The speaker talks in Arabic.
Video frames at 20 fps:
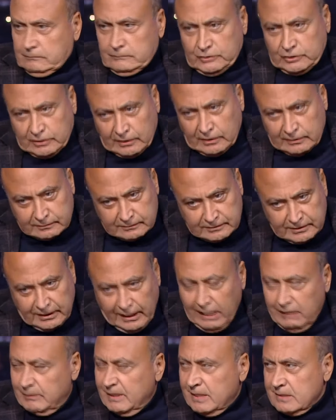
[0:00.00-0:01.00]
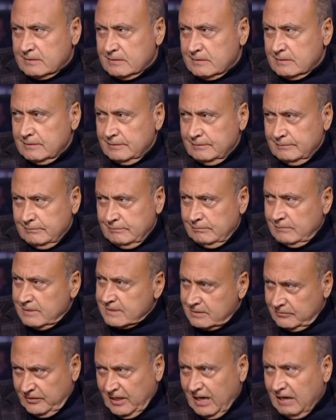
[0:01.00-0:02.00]
مش هتضيع حماس
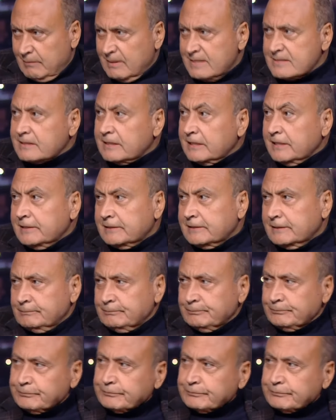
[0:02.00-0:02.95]
بس في حماس جديده